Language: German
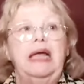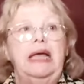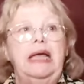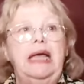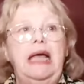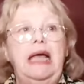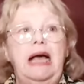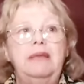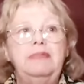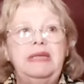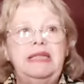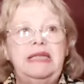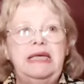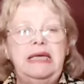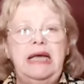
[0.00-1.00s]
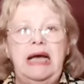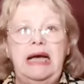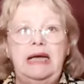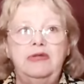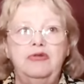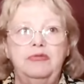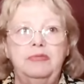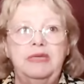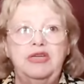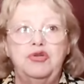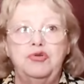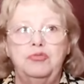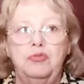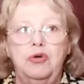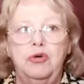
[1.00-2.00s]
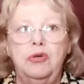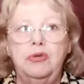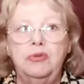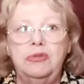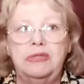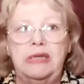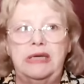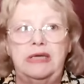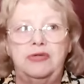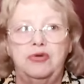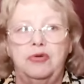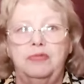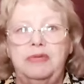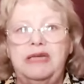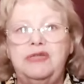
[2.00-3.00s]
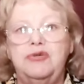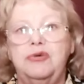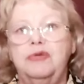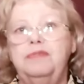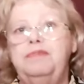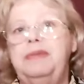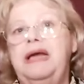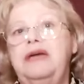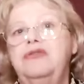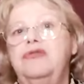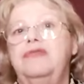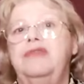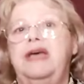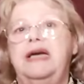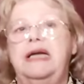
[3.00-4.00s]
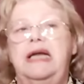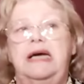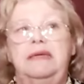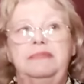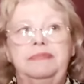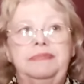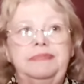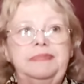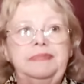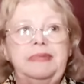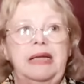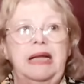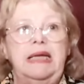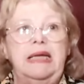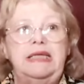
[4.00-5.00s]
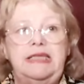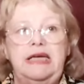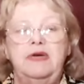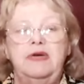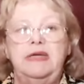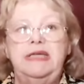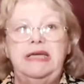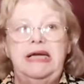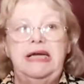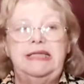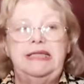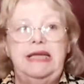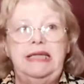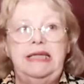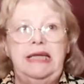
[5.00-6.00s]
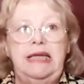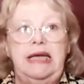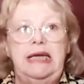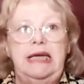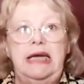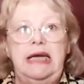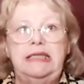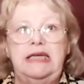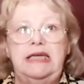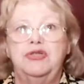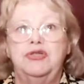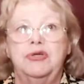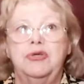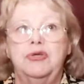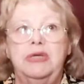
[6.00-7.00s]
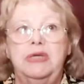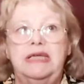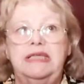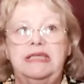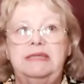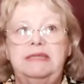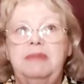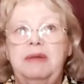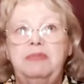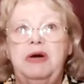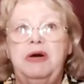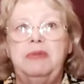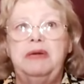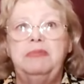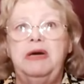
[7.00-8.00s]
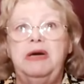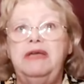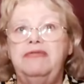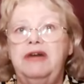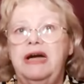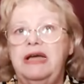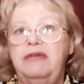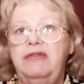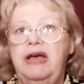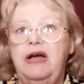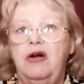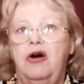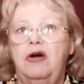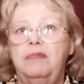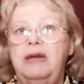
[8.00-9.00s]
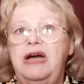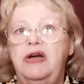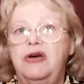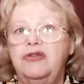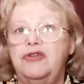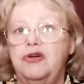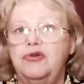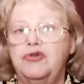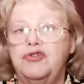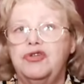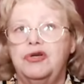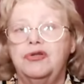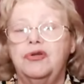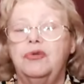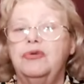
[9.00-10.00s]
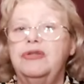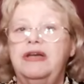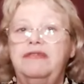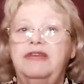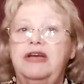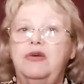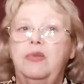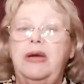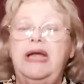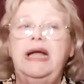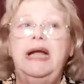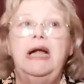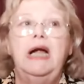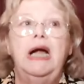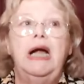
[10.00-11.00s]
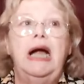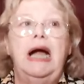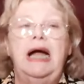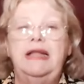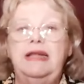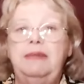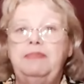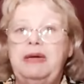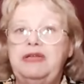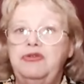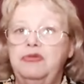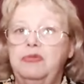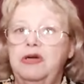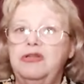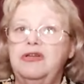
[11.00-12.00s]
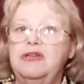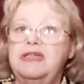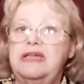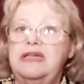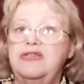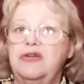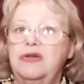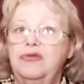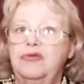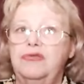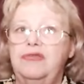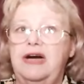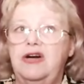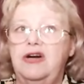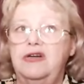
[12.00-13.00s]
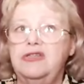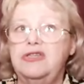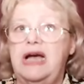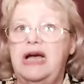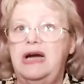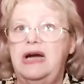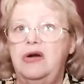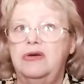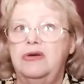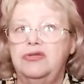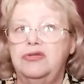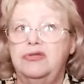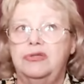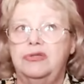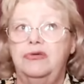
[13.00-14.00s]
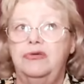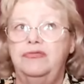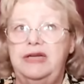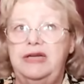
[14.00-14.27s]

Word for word: schlug mit dem Kopf auf. Plötzlich sagte er, Maman, das Skizentrum bringt uns noch ein großes Unglück. Wir hatten eine Ferienwohnung in einem Areal von lens le villard nahe bei lens le bourg Mondon, gemietet.